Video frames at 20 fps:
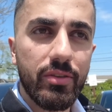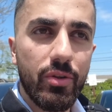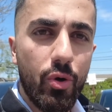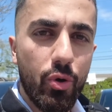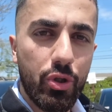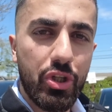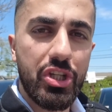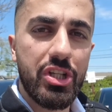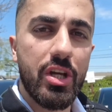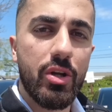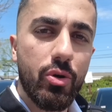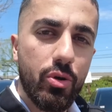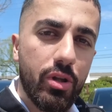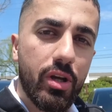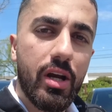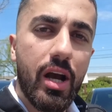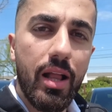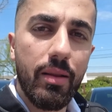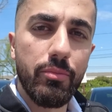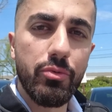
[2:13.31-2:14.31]
O kişiler orada
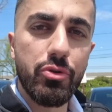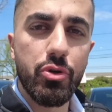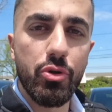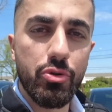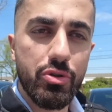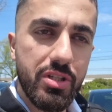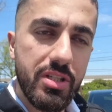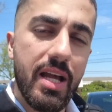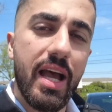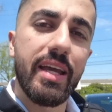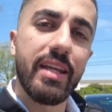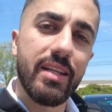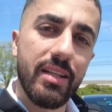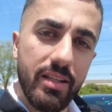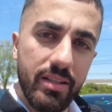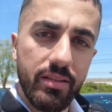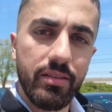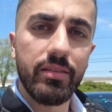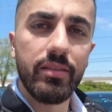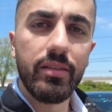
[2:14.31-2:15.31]
kalmış olsun. Siz ayrılın.